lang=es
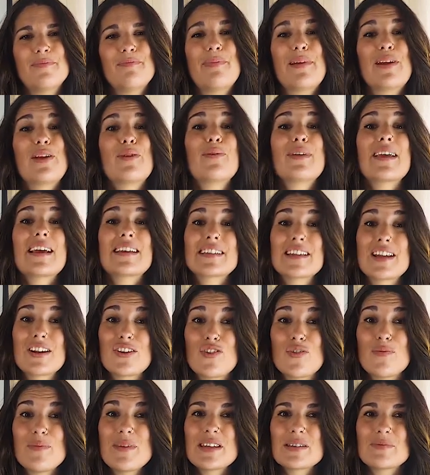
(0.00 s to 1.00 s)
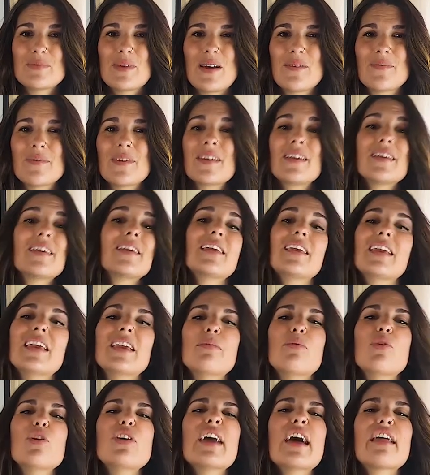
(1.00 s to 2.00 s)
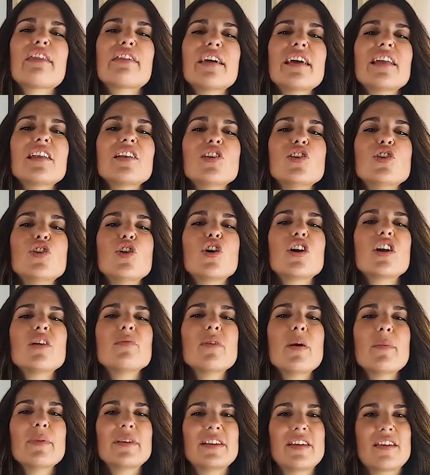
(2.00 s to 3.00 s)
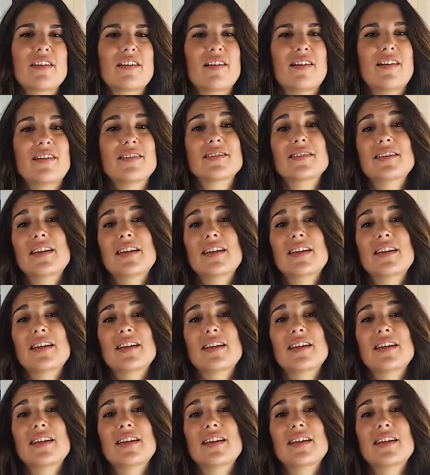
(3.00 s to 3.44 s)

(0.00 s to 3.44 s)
pero voy a ser yo misma y voy a hacer lo que me apetezca,